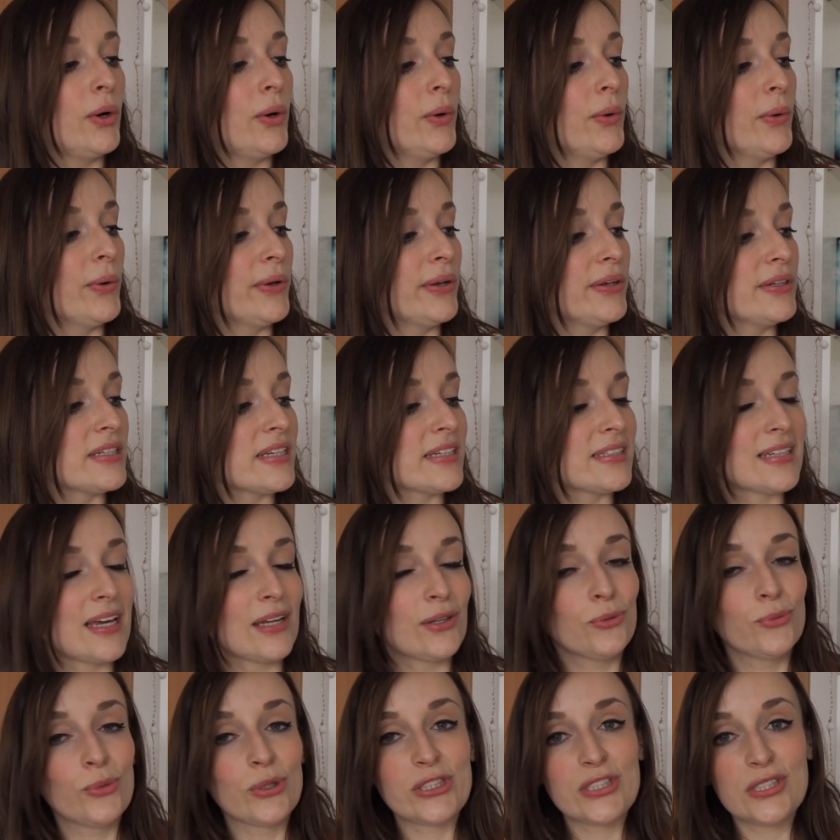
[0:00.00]
und es
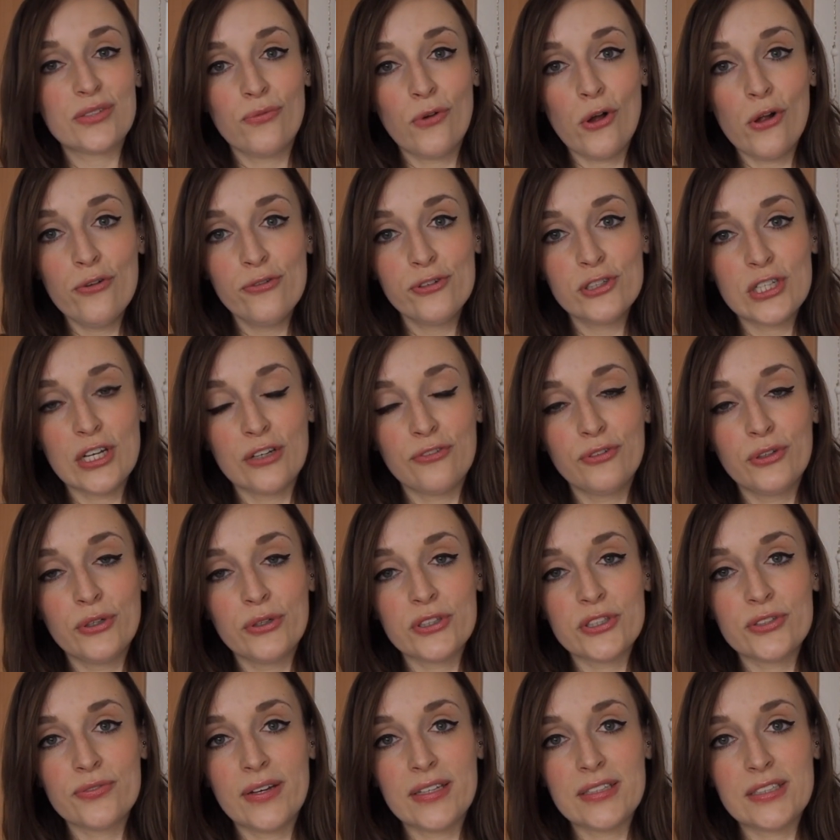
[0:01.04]
hat nur 12 statt
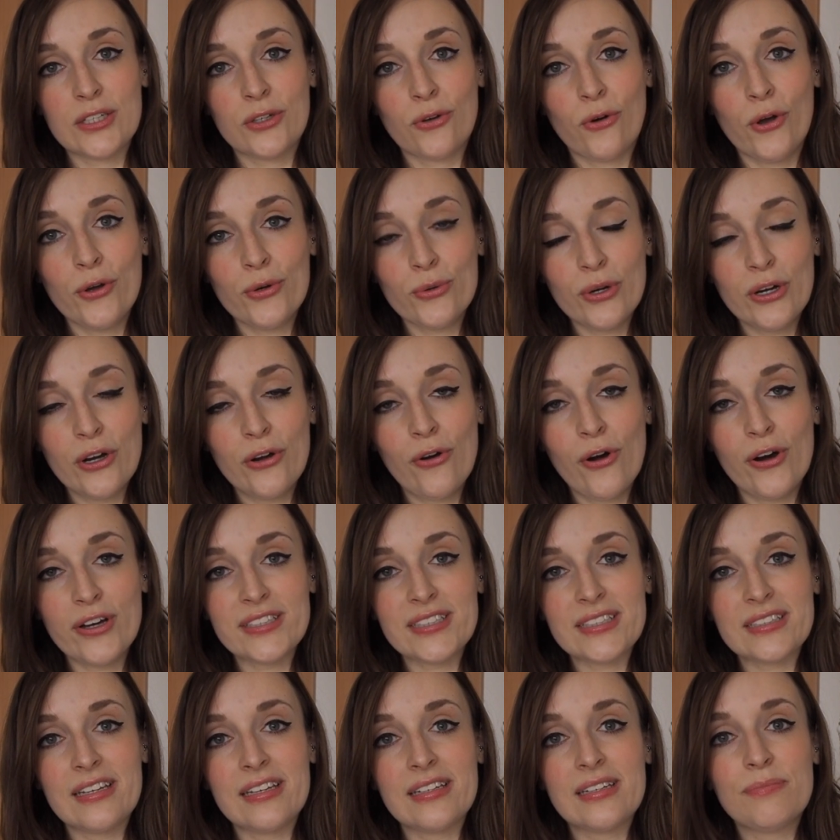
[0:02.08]
24 Euro
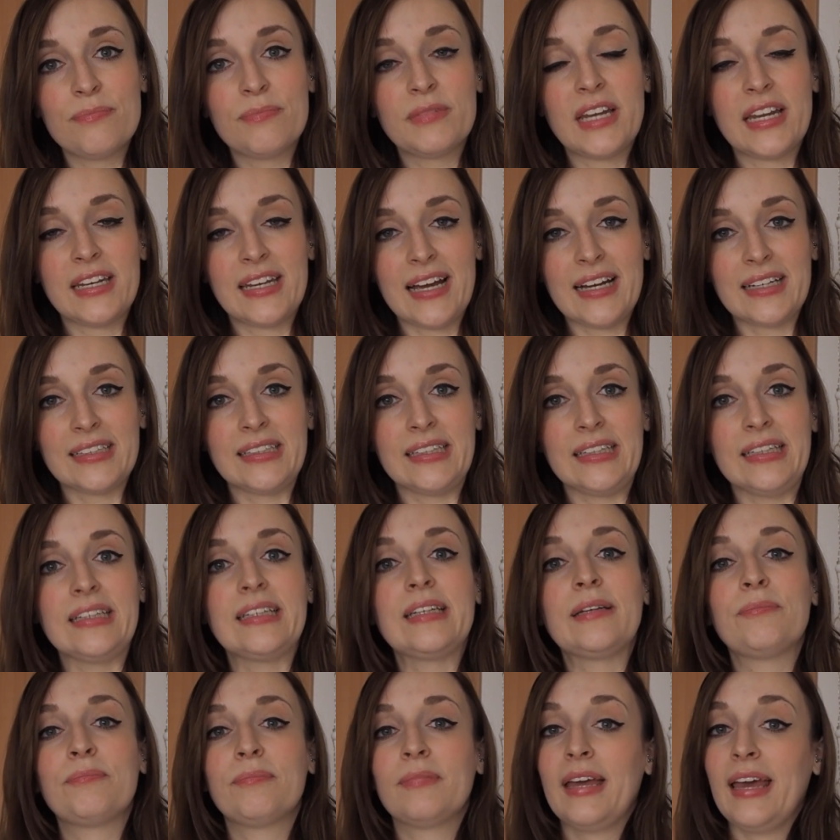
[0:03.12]
gekostet. Da dachte
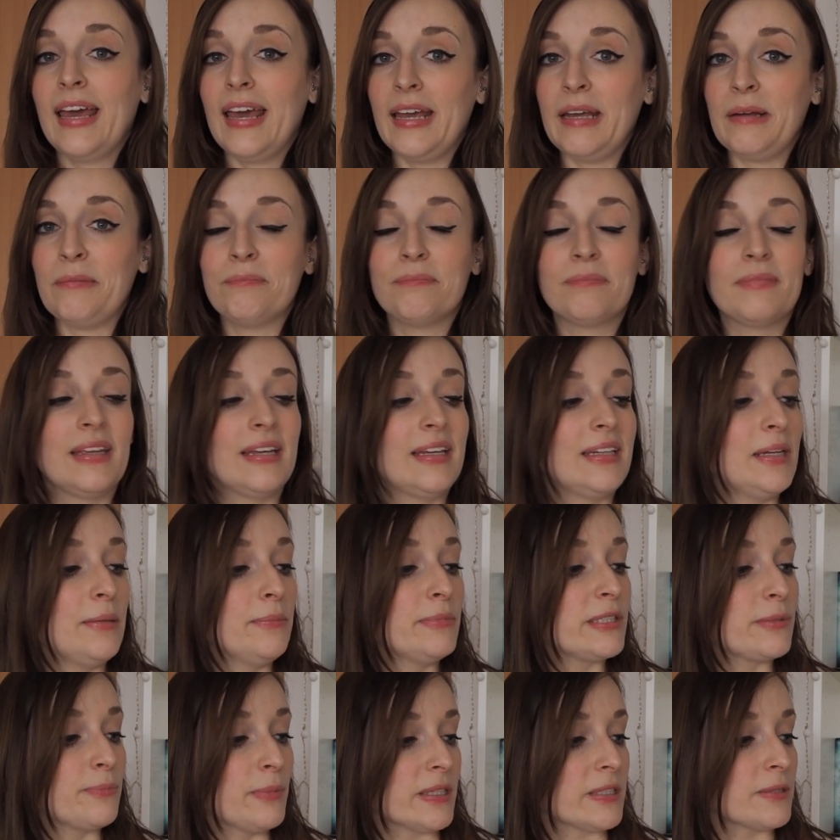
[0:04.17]
ich, hey, ich nehme
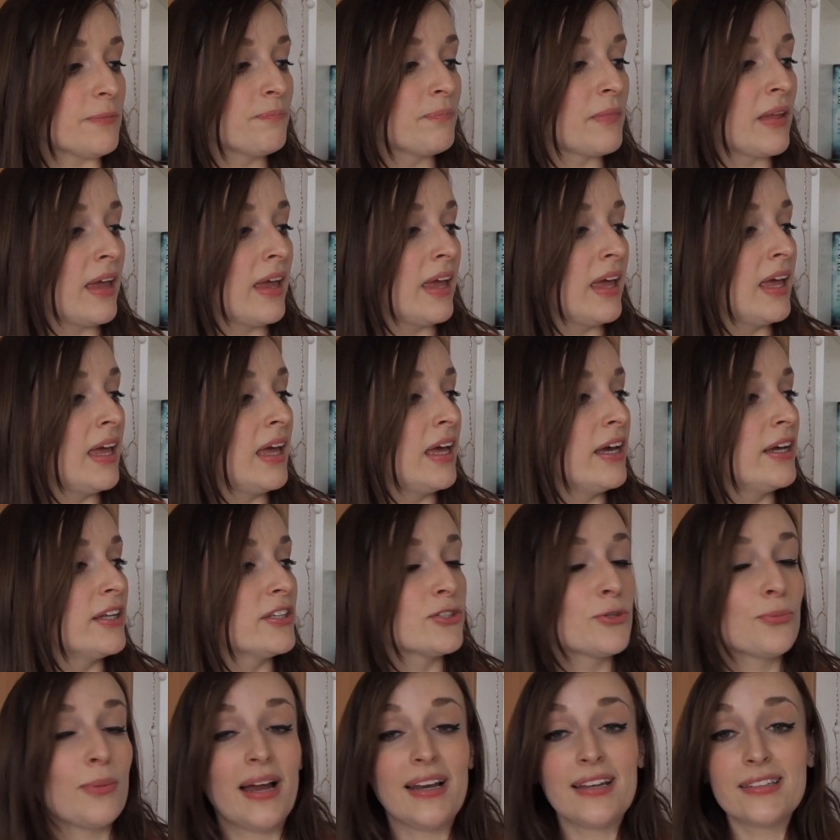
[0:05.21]
es mit.
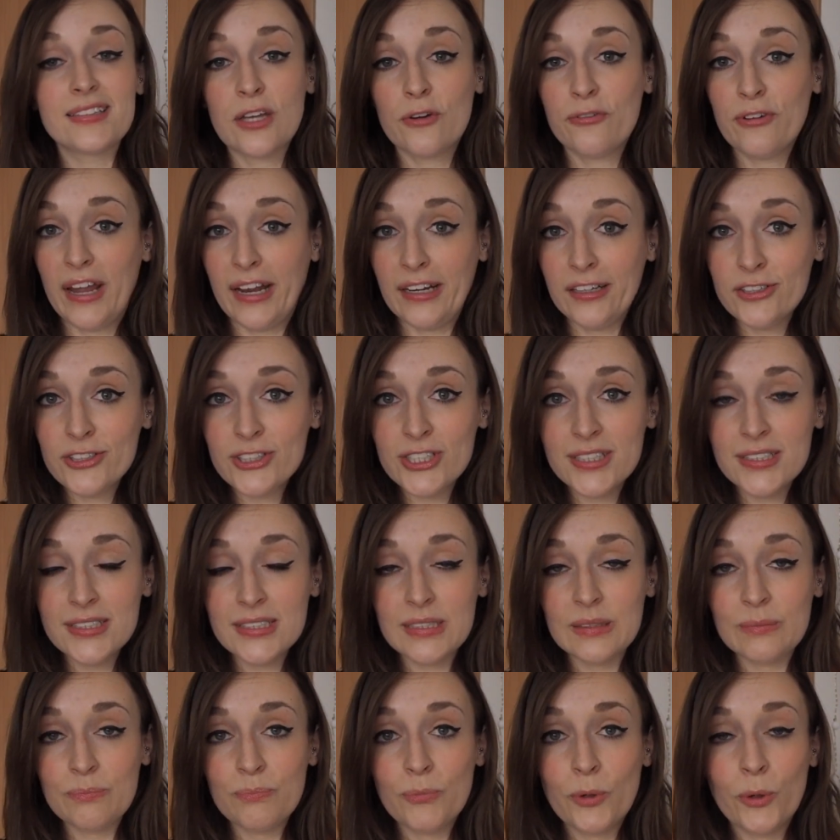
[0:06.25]
Zumal es auf Englisch
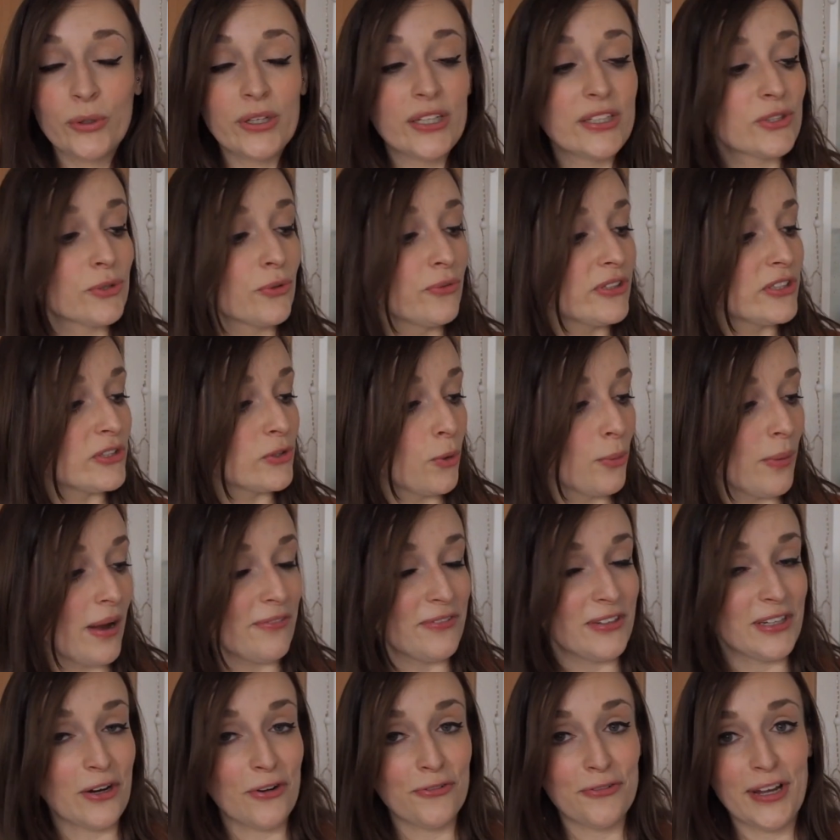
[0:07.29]
ist und ich sowieso
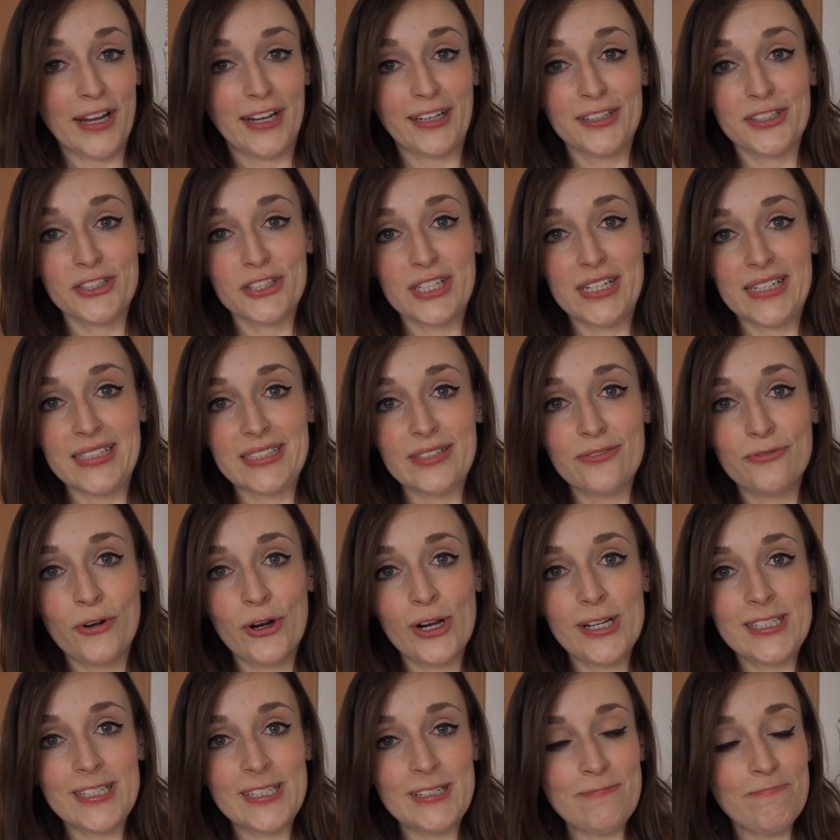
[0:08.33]
mal wieder auf Englisch lesen
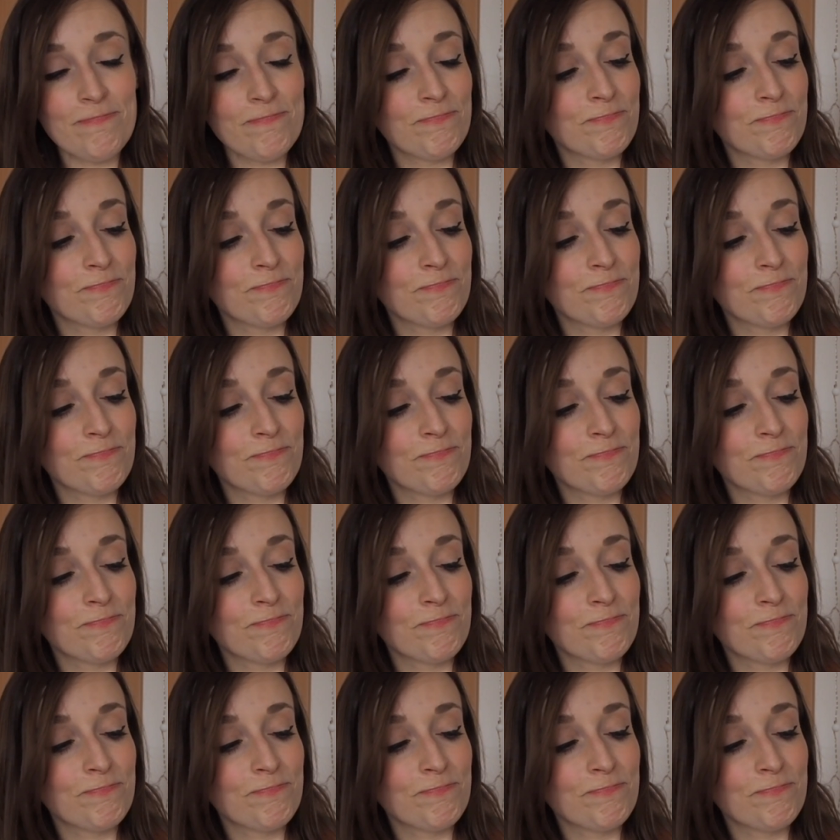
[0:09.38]
wollte.